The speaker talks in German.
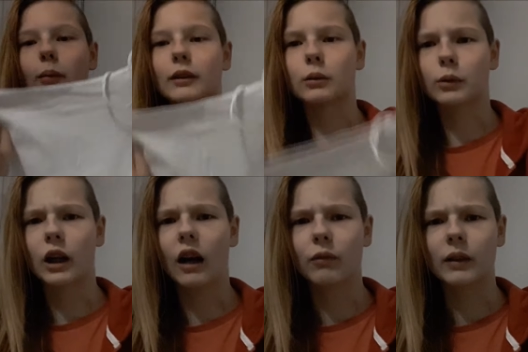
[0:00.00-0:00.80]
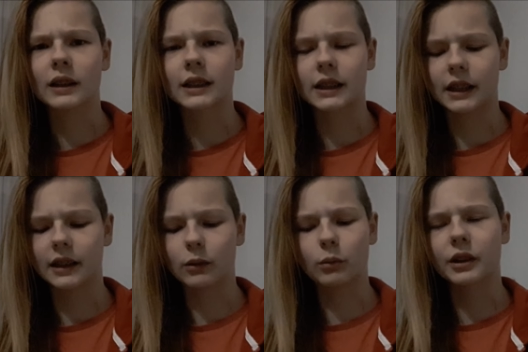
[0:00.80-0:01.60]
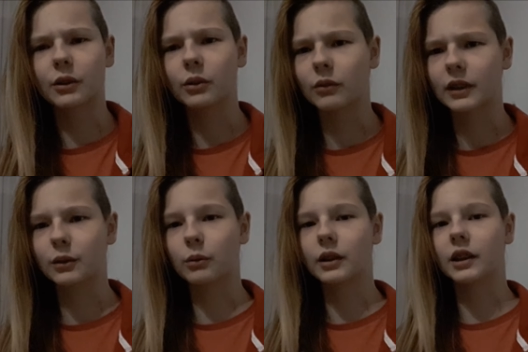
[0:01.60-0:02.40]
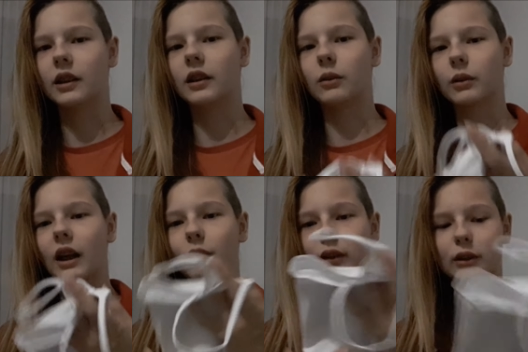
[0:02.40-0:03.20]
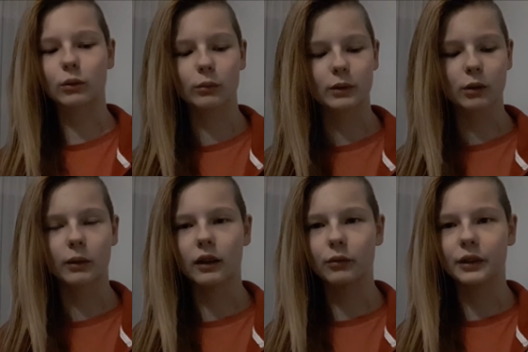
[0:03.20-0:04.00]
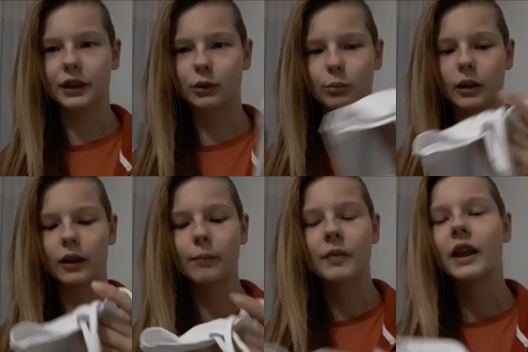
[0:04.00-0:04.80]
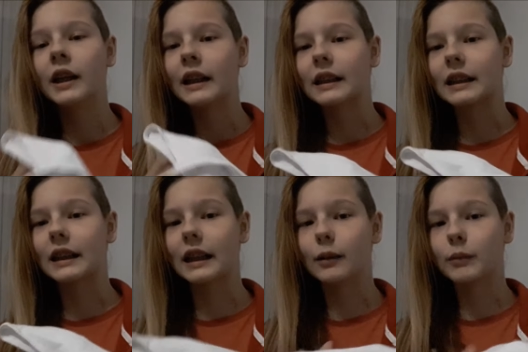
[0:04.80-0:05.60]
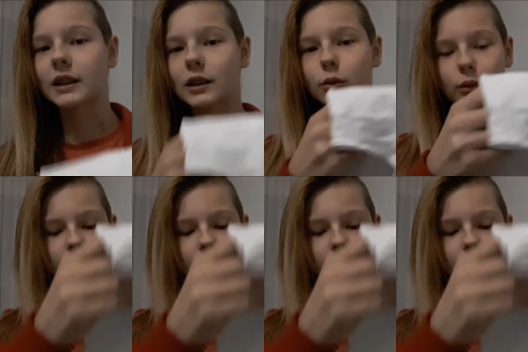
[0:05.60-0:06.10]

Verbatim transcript: kann man zum Schlafen anziehen, unter irgendwas drunter oder einfach so im Sommer, finde ich super. Ähm, das ist